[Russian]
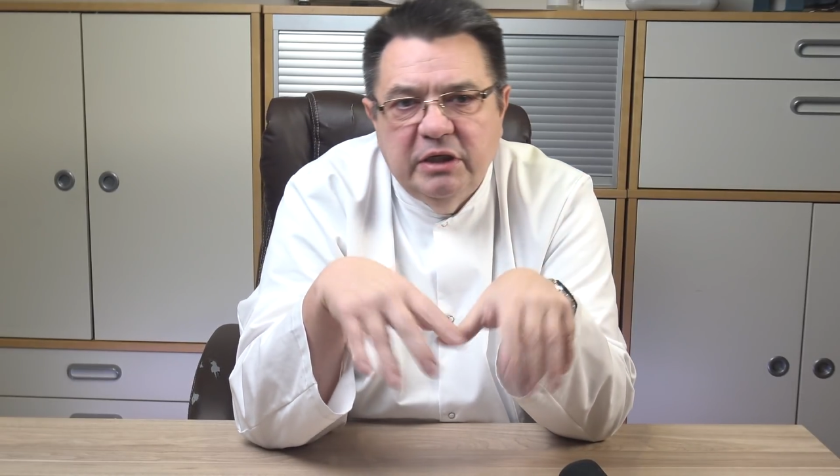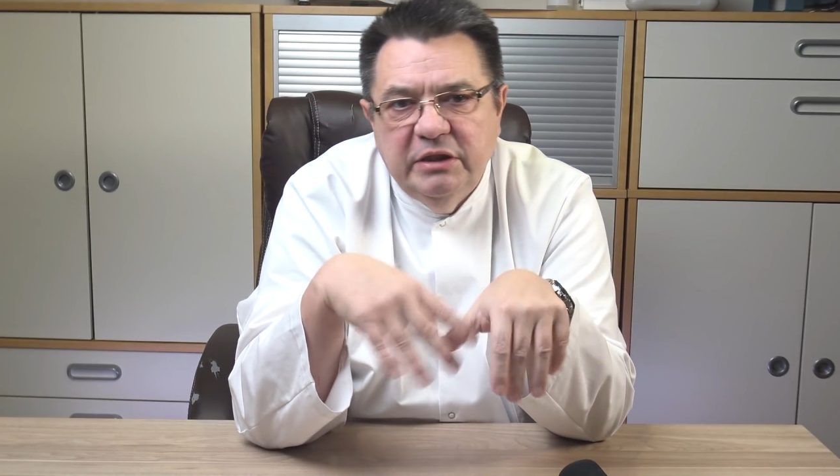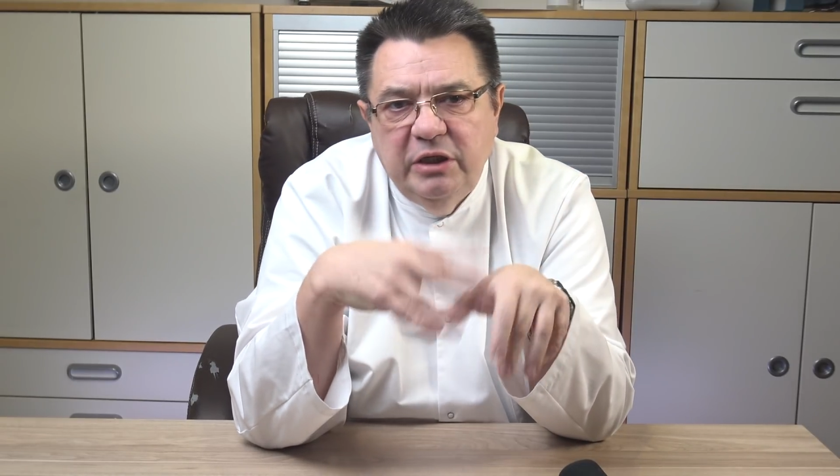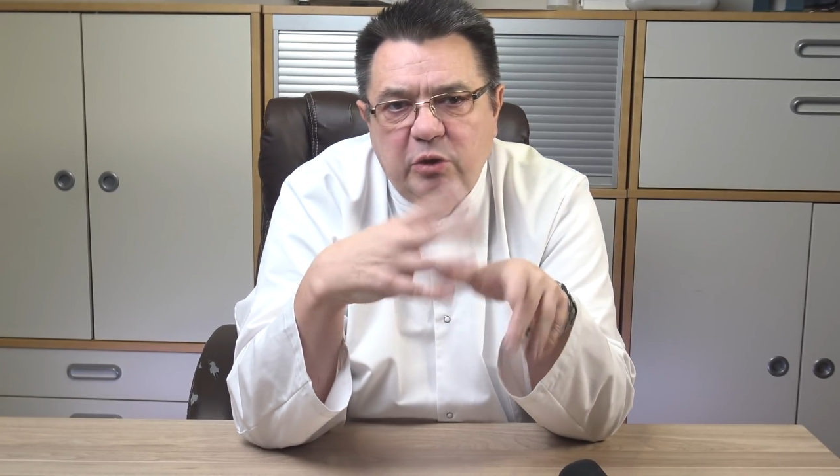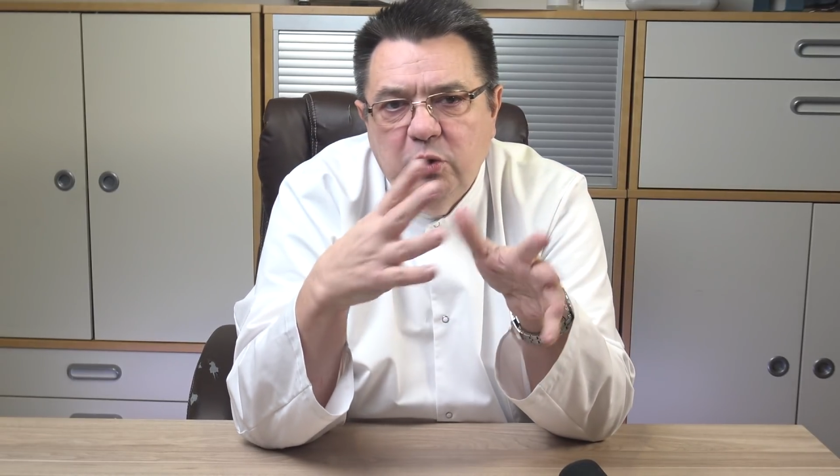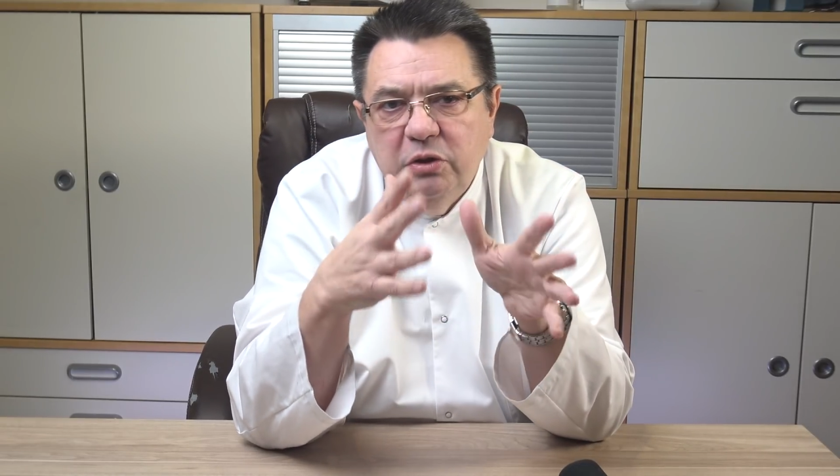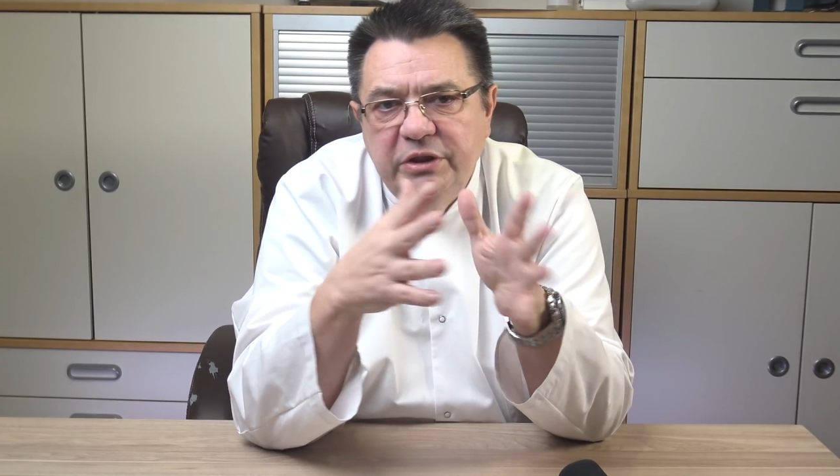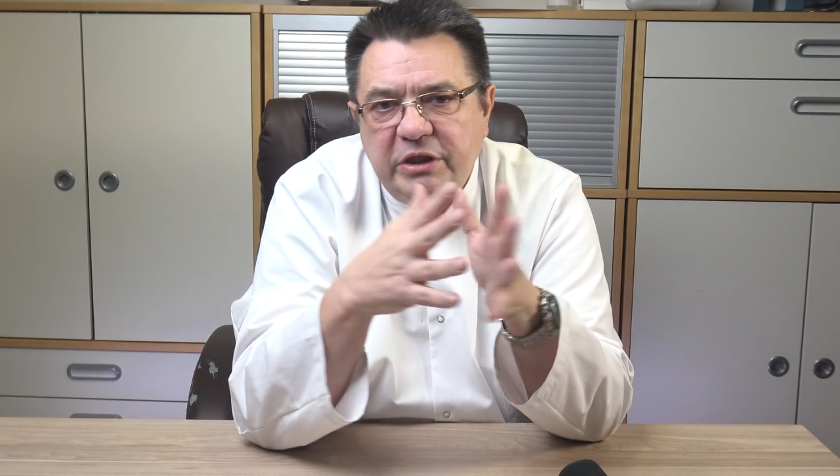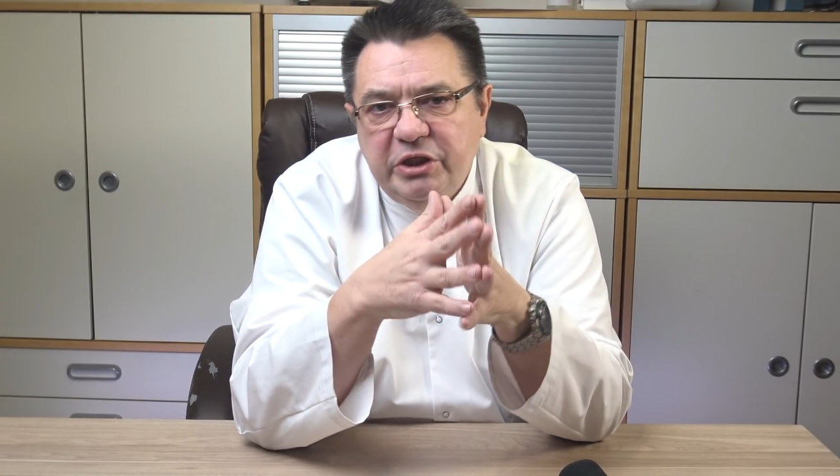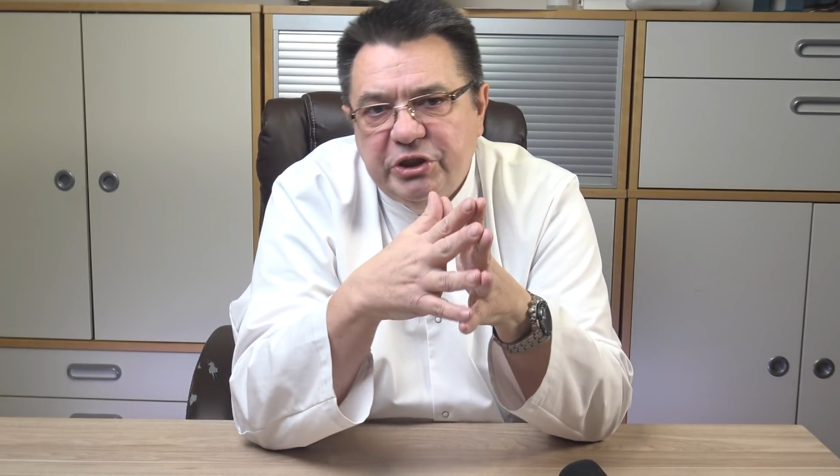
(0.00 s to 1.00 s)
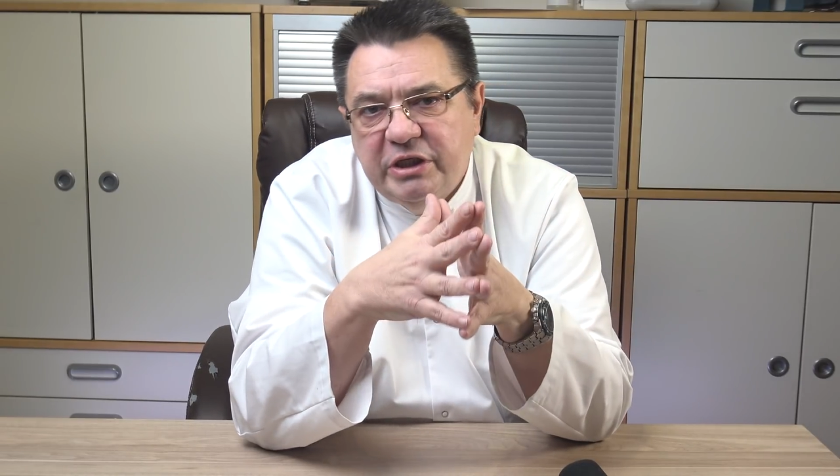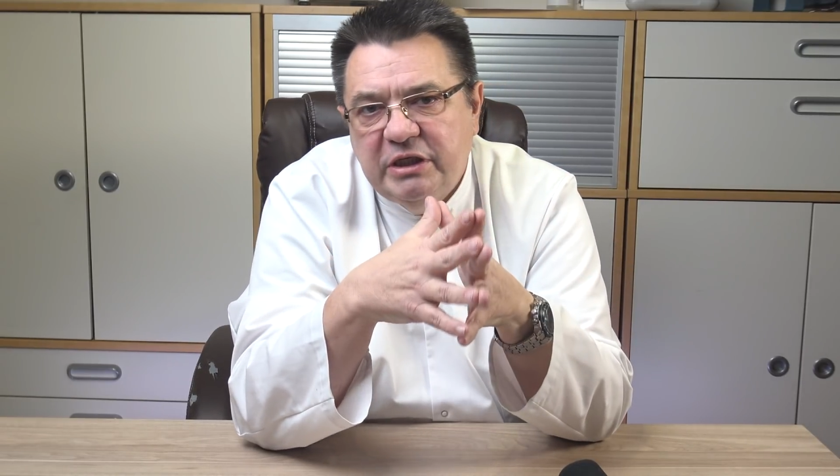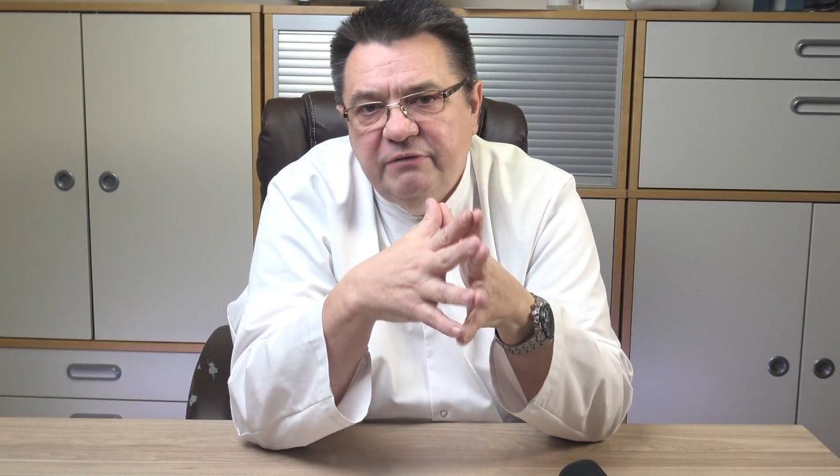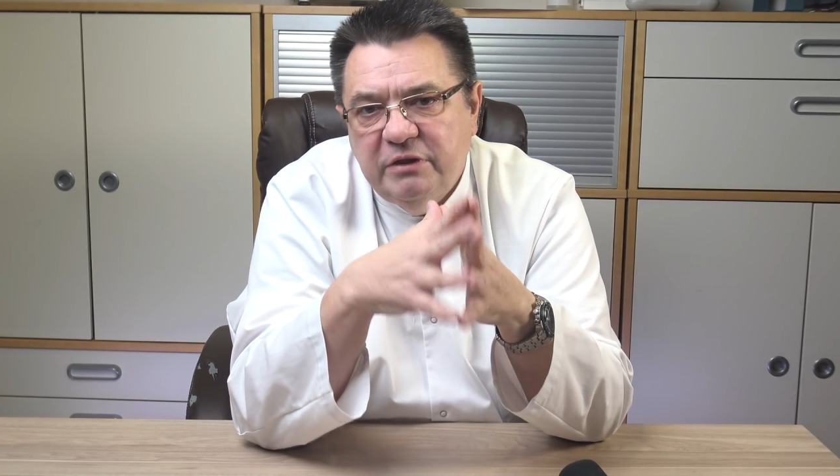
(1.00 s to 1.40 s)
когда не холодно, не жарко,